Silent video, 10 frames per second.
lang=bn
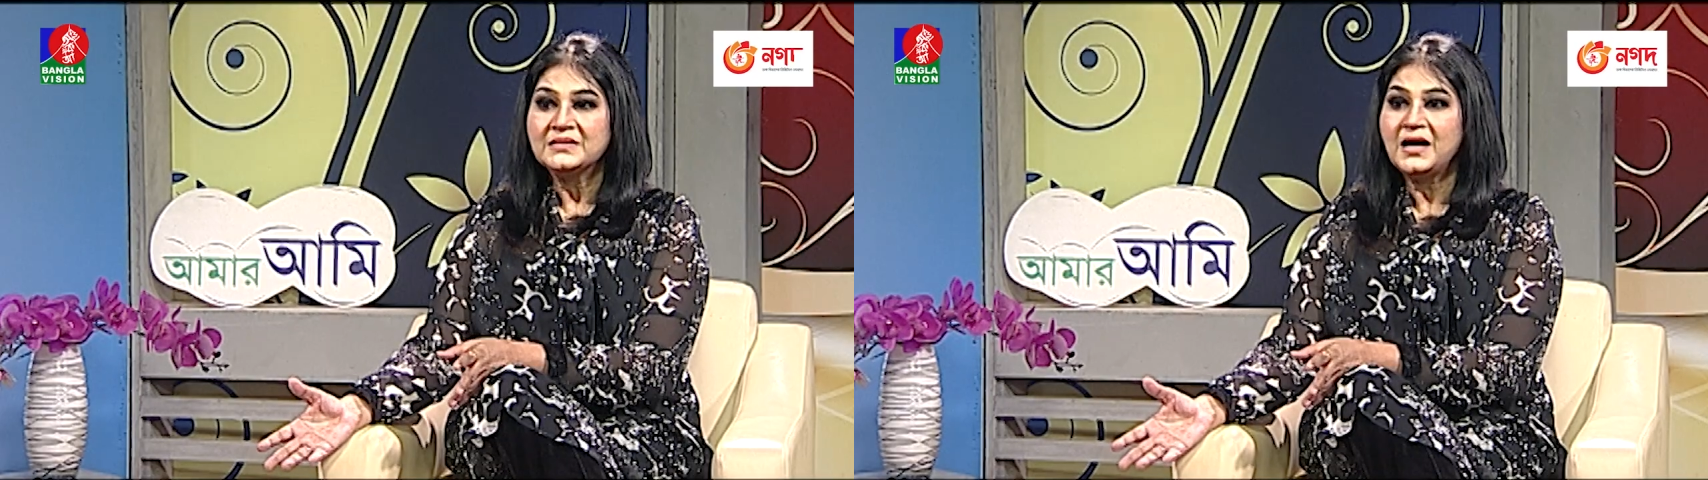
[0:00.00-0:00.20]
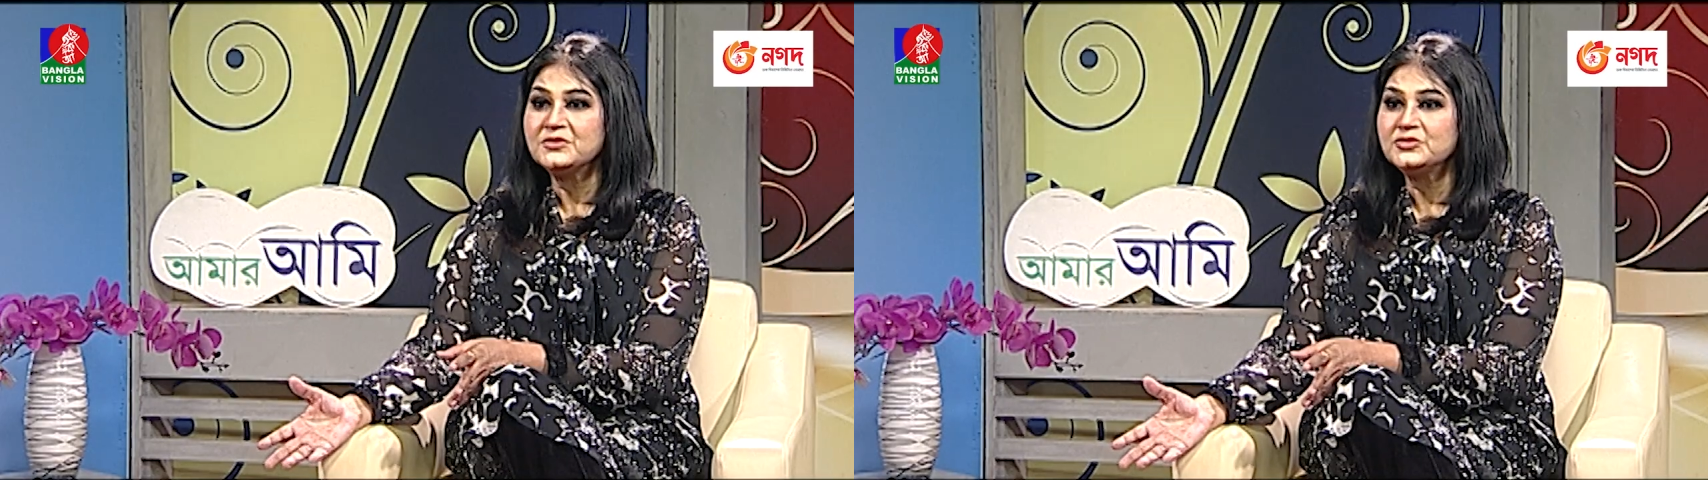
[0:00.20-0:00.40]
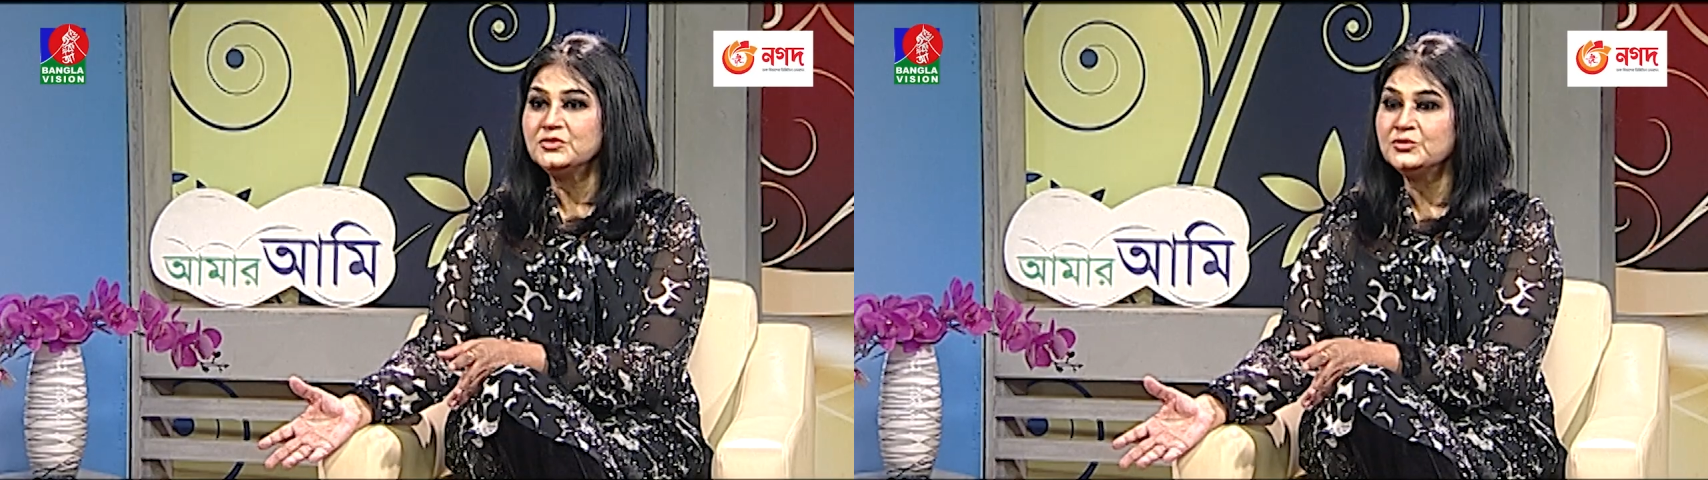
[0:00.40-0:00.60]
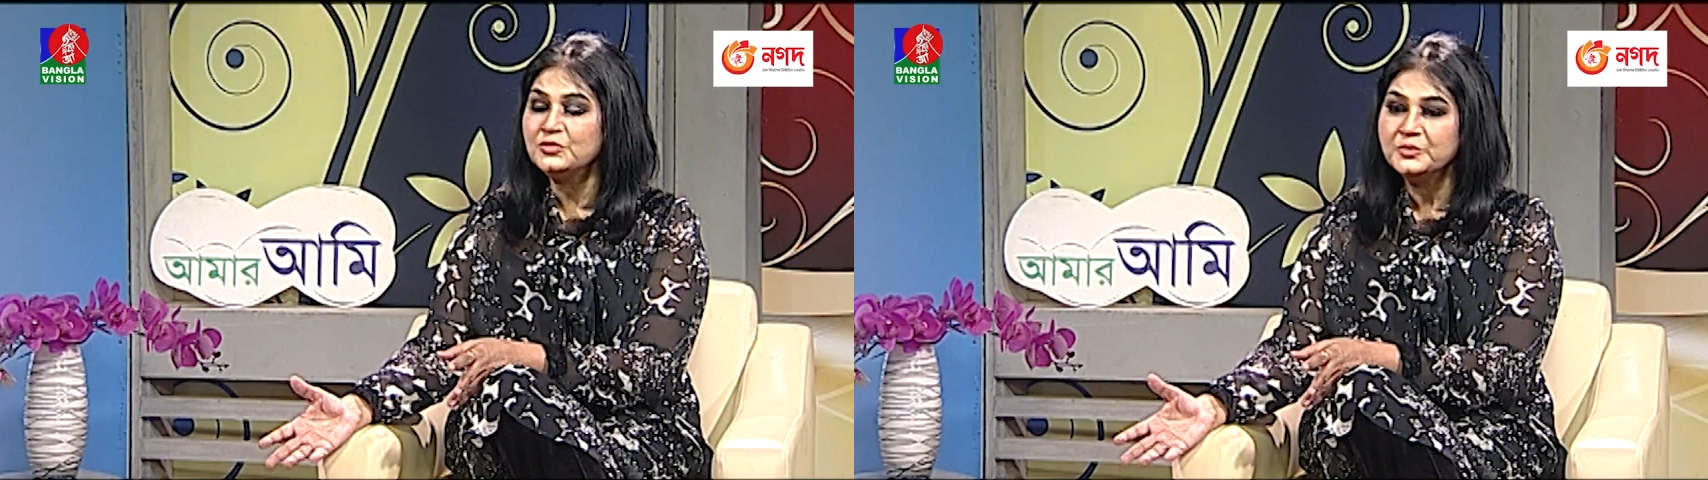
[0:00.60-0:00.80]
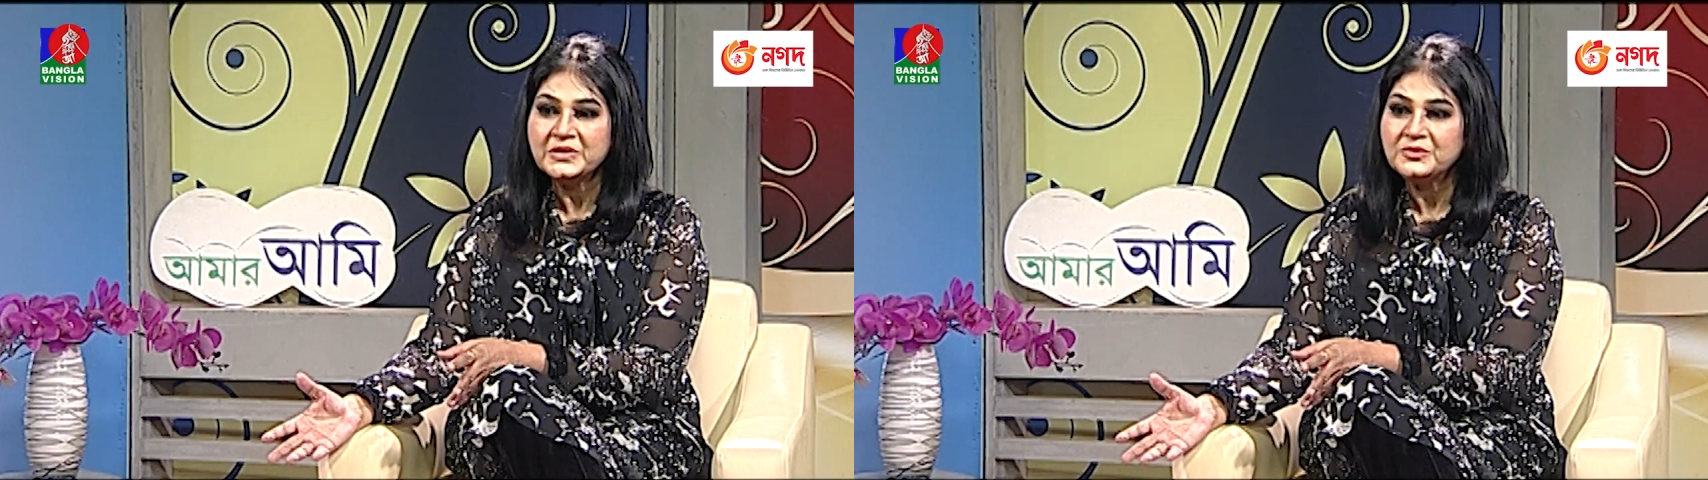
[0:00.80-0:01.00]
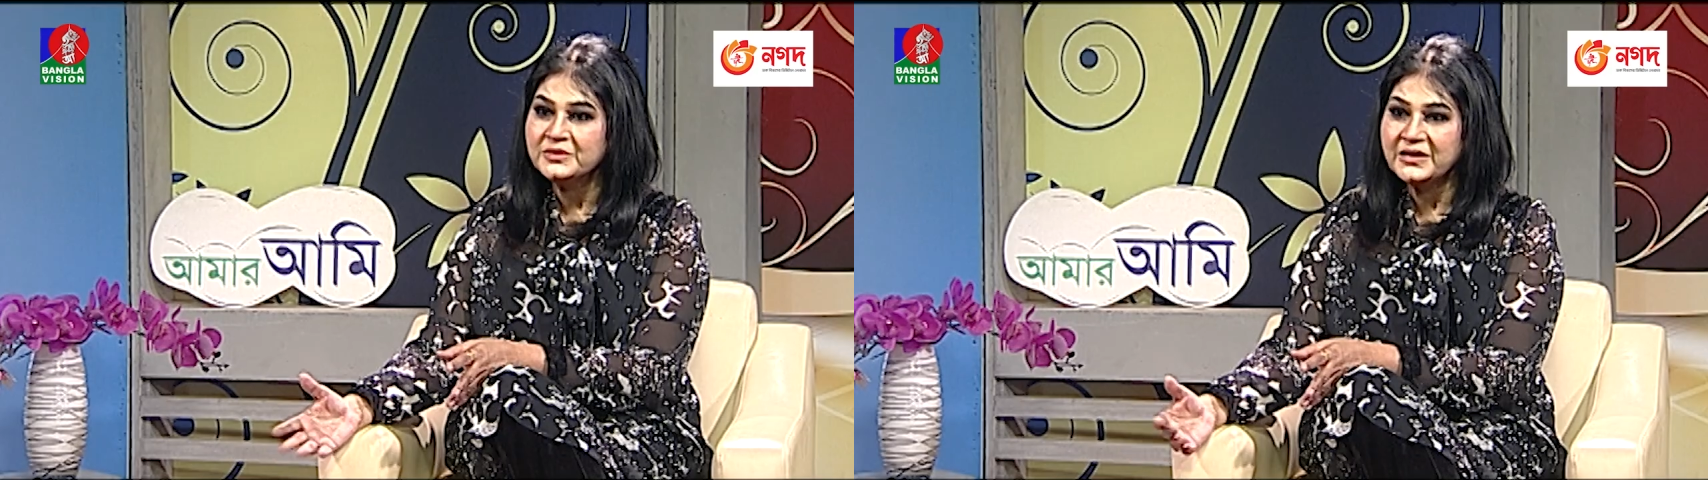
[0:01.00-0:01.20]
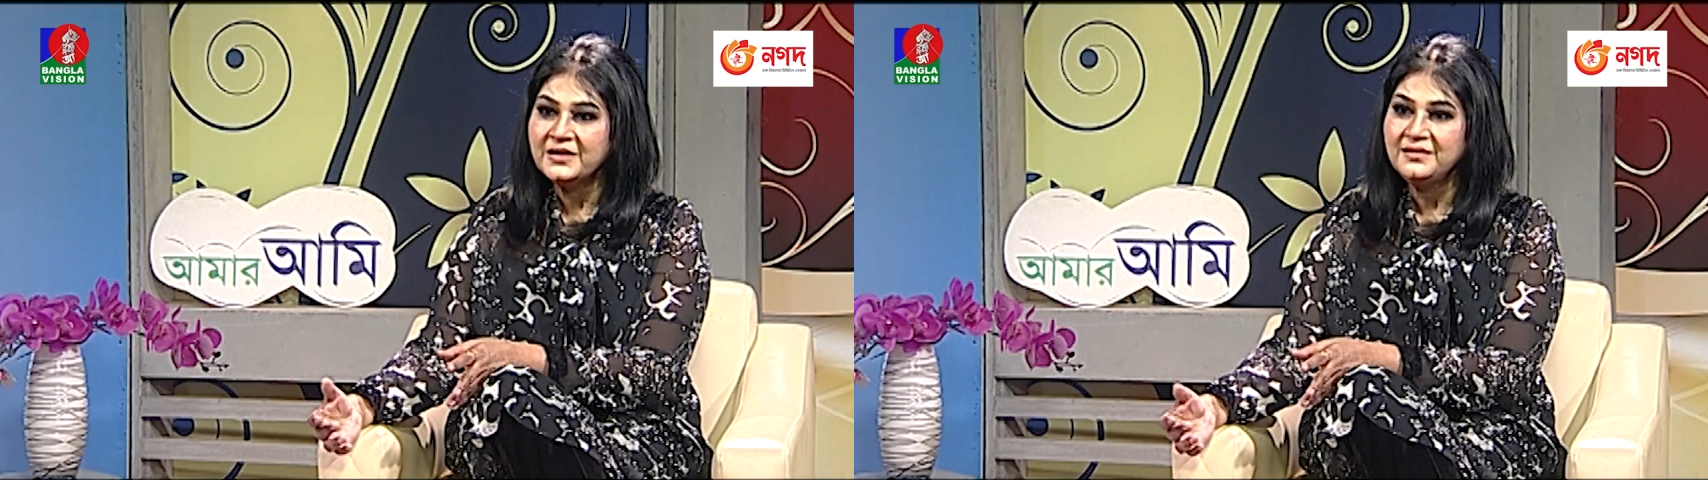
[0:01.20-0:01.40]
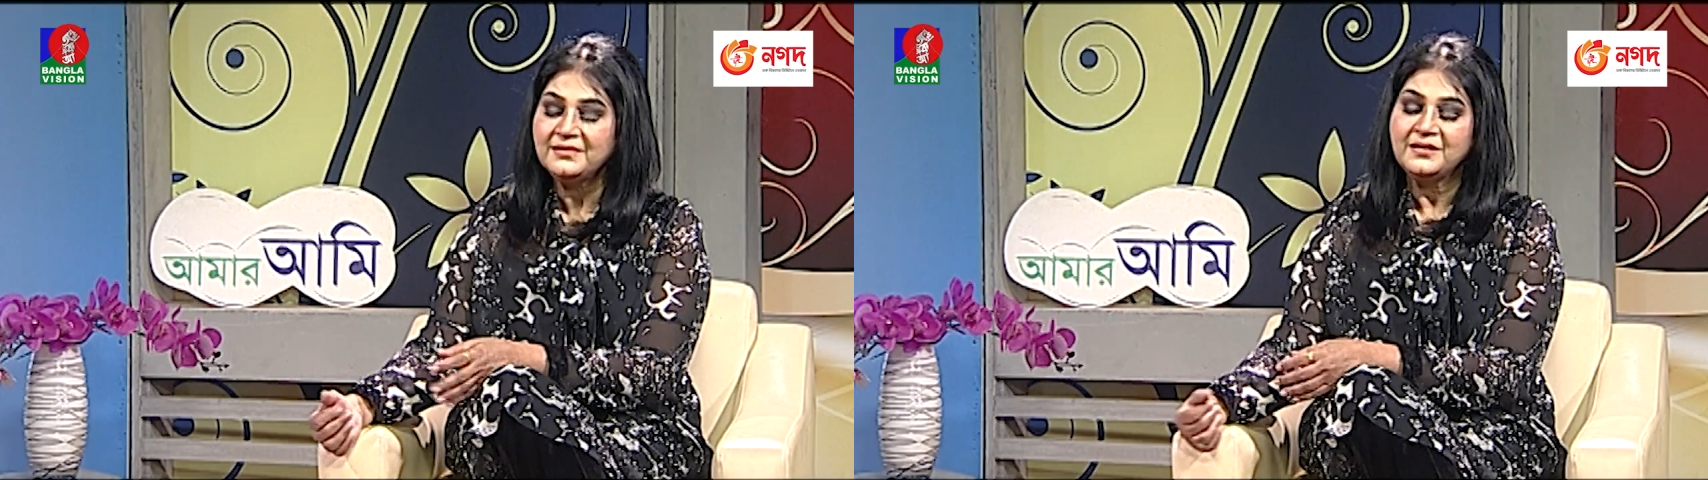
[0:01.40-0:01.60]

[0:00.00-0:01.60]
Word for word: তার জন্য খুবই দুঃখের